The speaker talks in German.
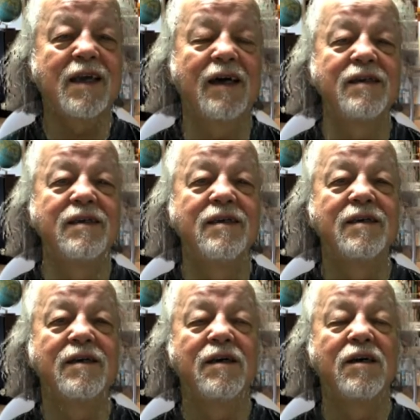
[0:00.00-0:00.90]
kann.
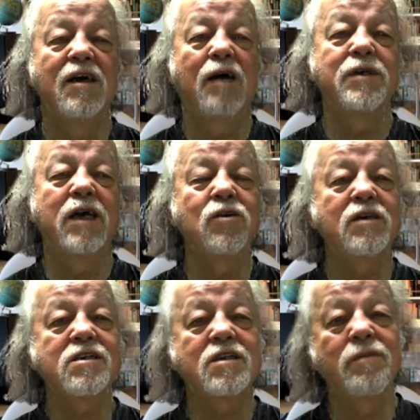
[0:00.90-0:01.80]
Aber
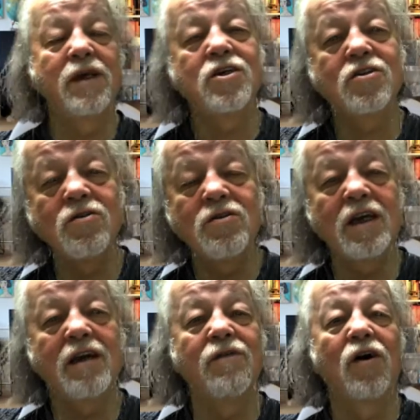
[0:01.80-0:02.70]
dadurch, dass der Mensch
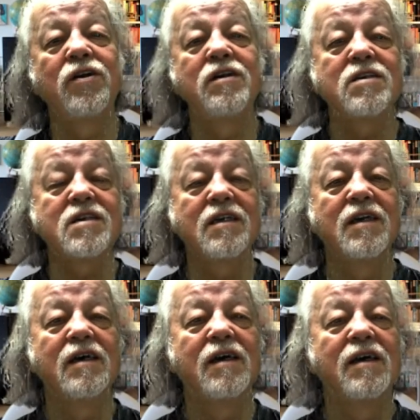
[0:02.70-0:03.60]
sündig geworden ist,
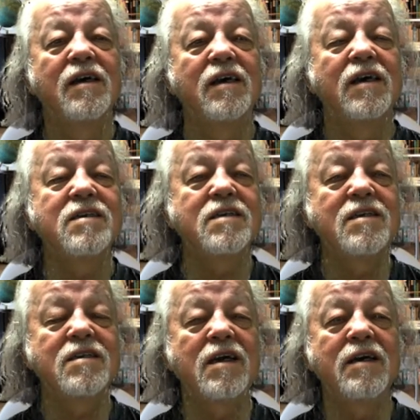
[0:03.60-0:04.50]
ist
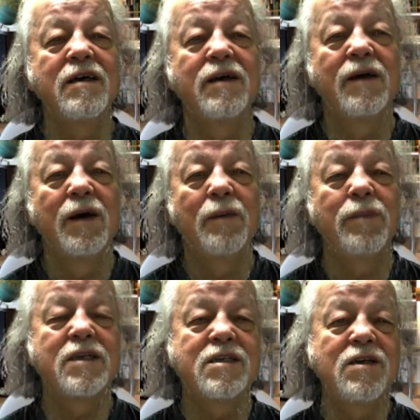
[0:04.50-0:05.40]
diese
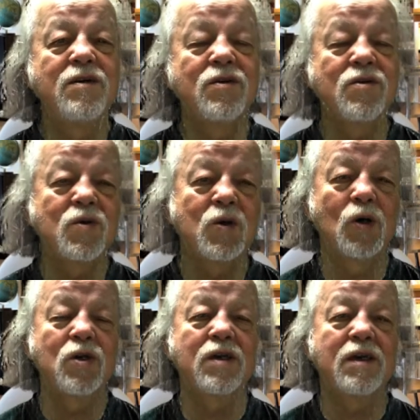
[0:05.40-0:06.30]
Beziehung zu
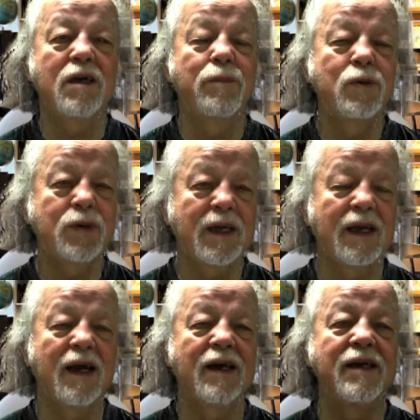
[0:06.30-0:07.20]
Gott kaputt
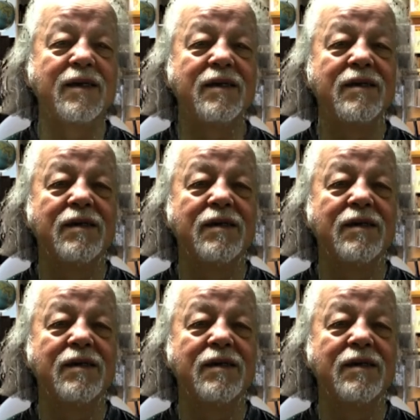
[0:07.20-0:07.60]
gegangen.